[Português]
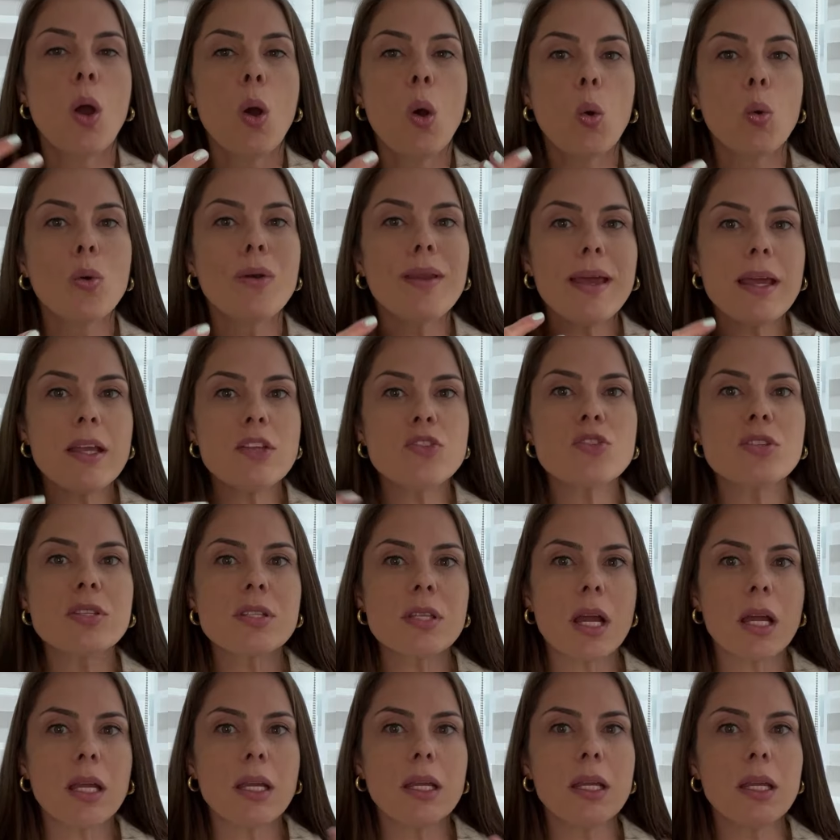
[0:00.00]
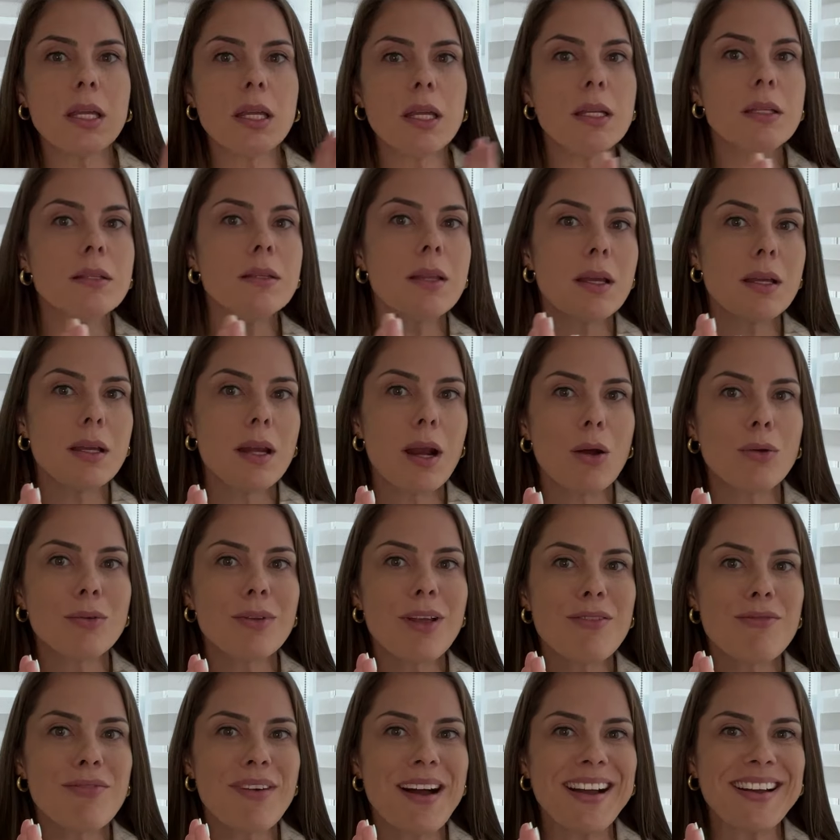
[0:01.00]
O leite sai integral
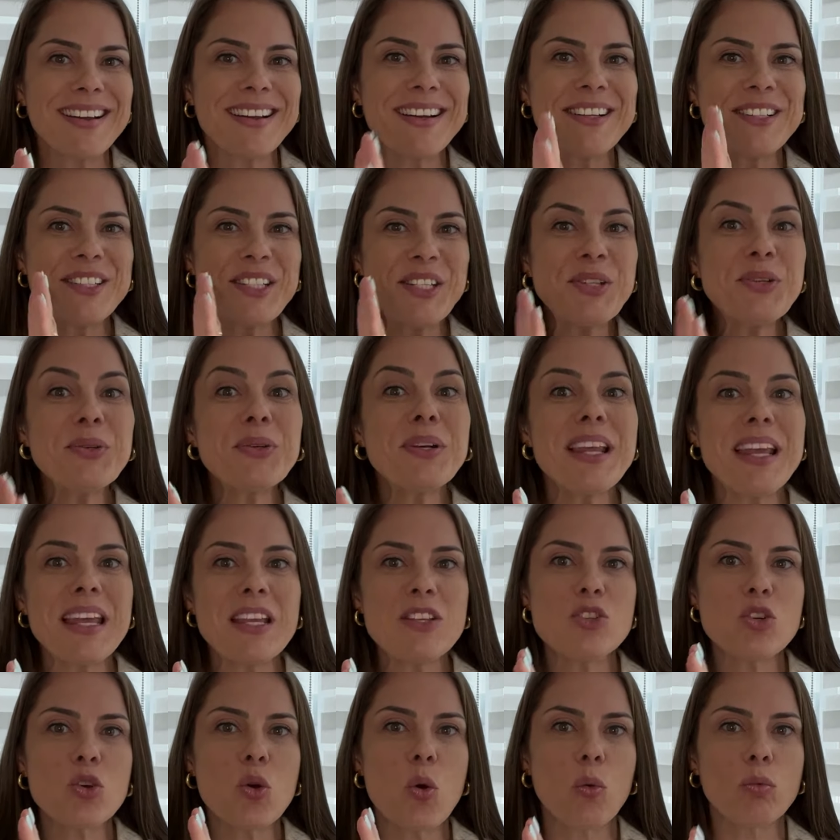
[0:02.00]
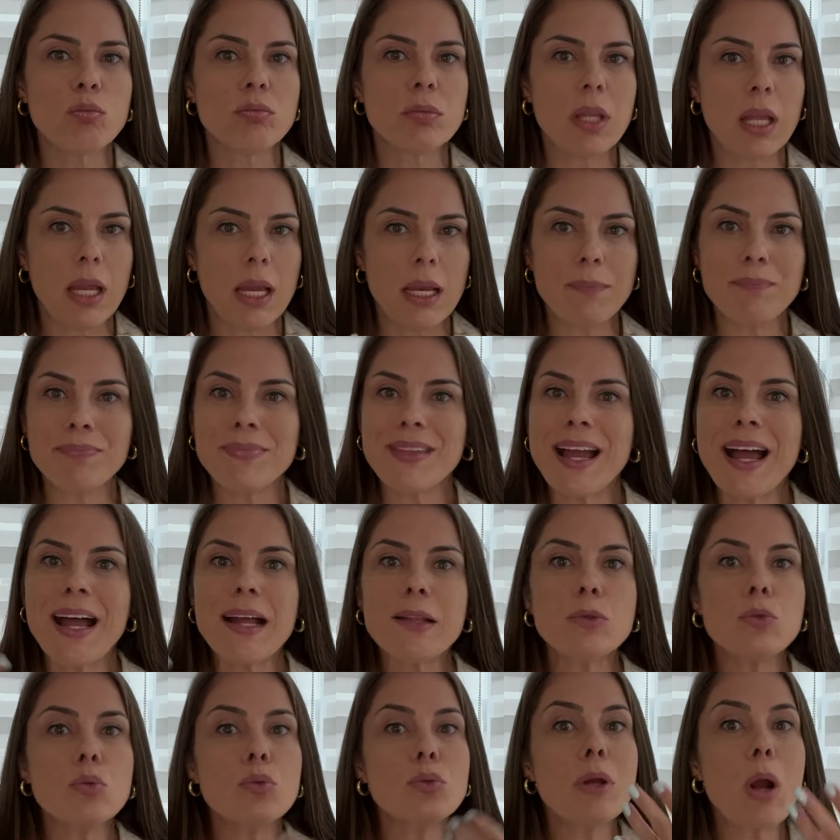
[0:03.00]
da vaca e o leite contém
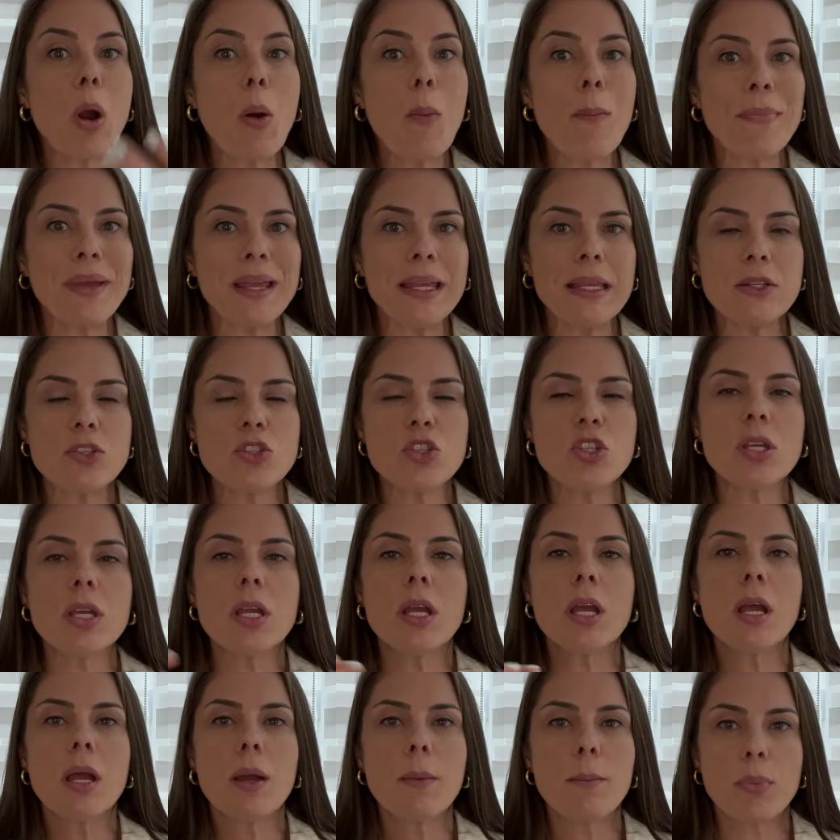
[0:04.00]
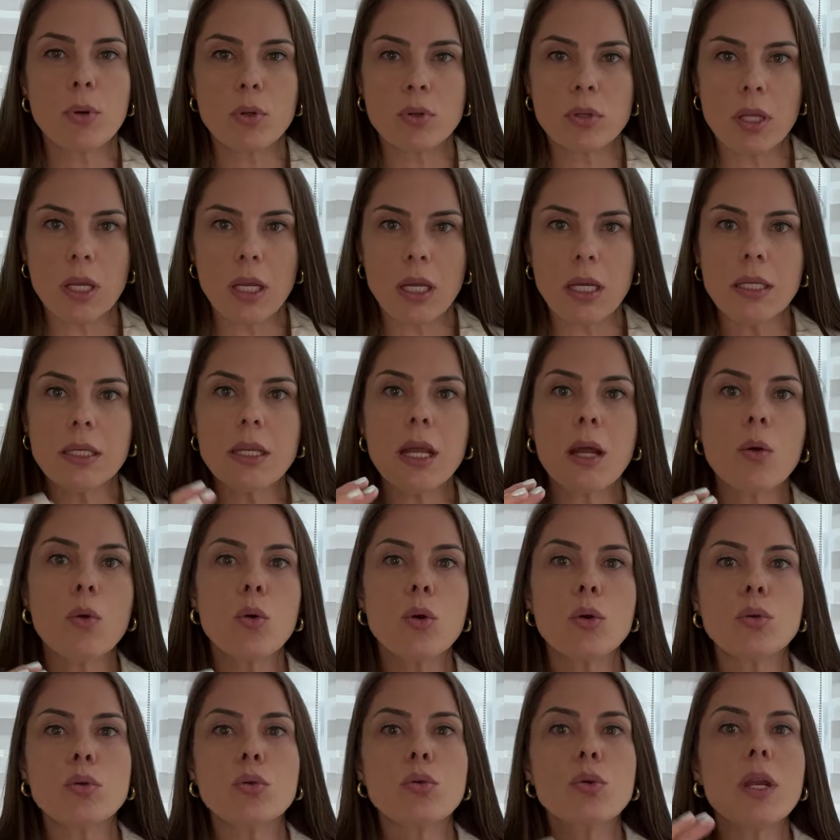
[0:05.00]
naturalmente proteína,
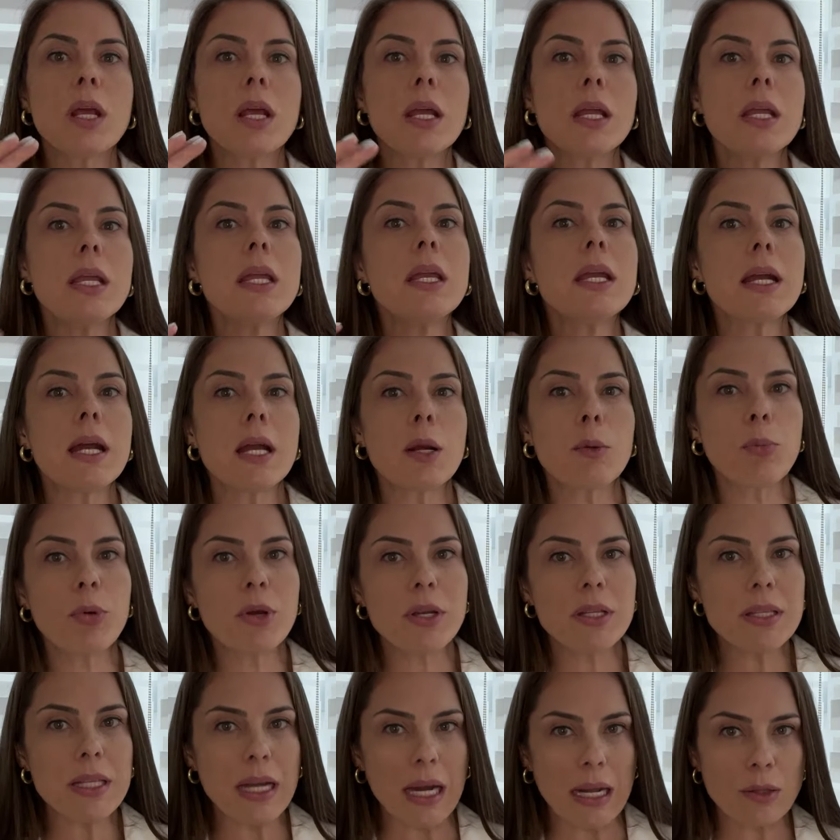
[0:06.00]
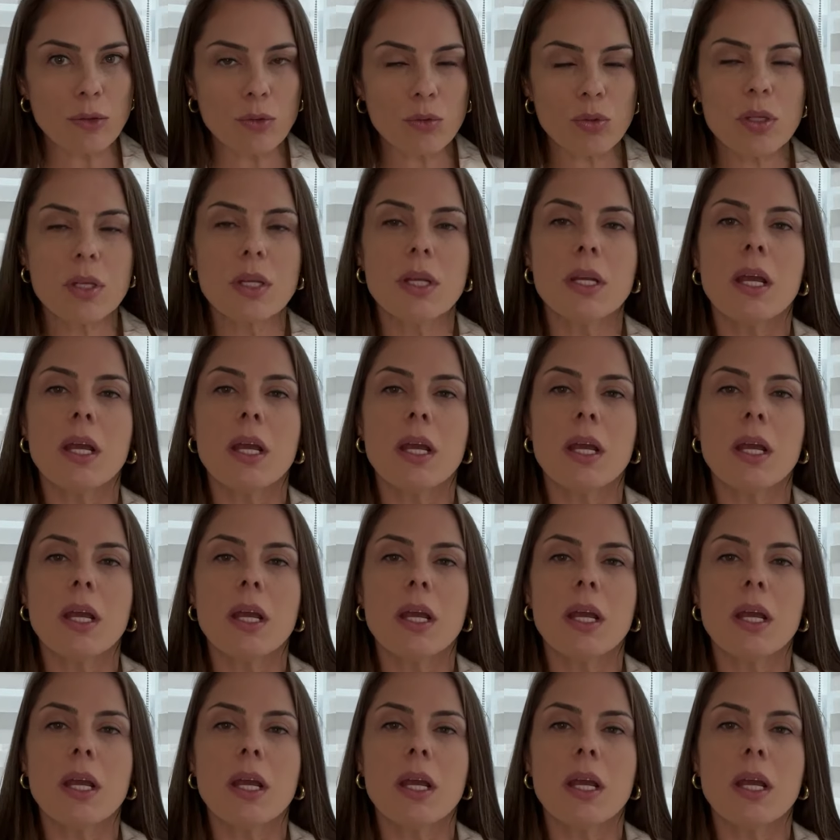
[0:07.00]
gordura e carboidrato.